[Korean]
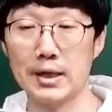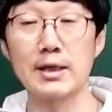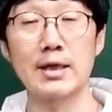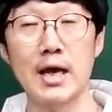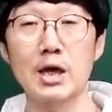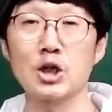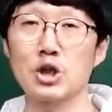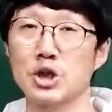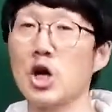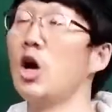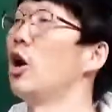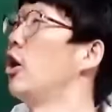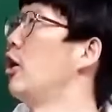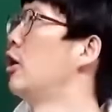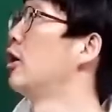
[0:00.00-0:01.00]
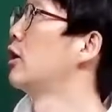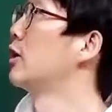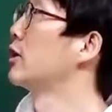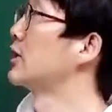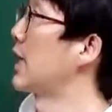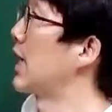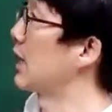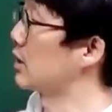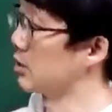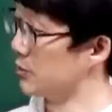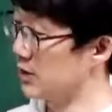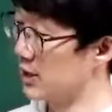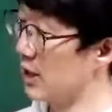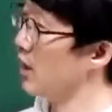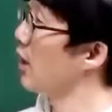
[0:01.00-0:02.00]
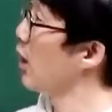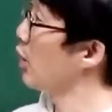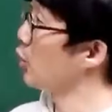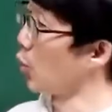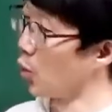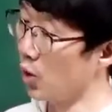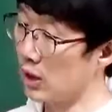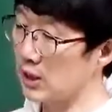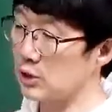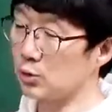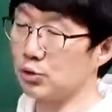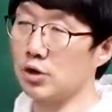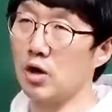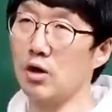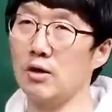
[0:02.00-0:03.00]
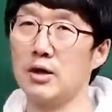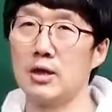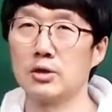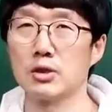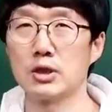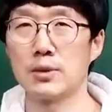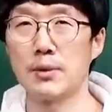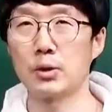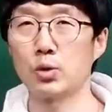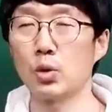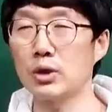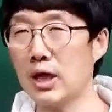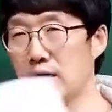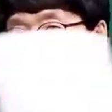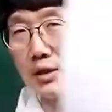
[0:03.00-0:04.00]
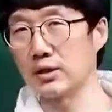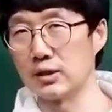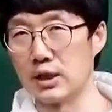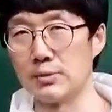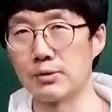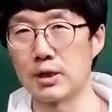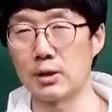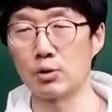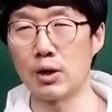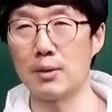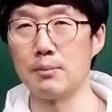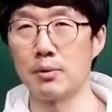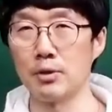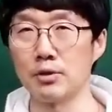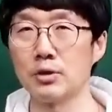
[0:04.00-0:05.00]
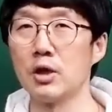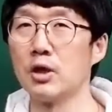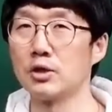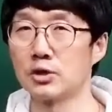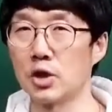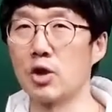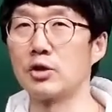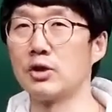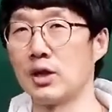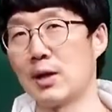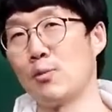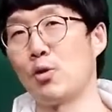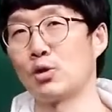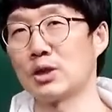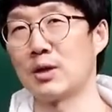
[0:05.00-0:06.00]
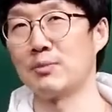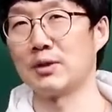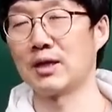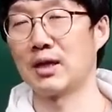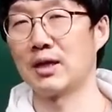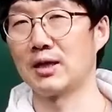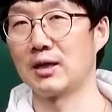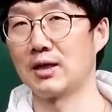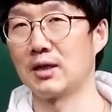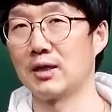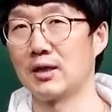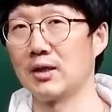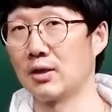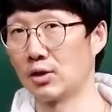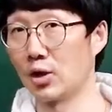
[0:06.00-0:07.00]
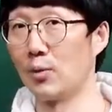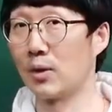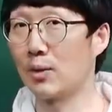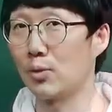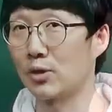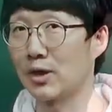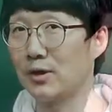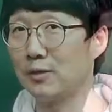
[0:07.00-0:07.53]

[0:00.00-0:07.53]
이해하셨죠? 자, 그럼 이제 이걸 가지고서 선생님이 또 다른 그림을 갖고 한번 정리를 해보고자 합니다. 넘어가 볼까요?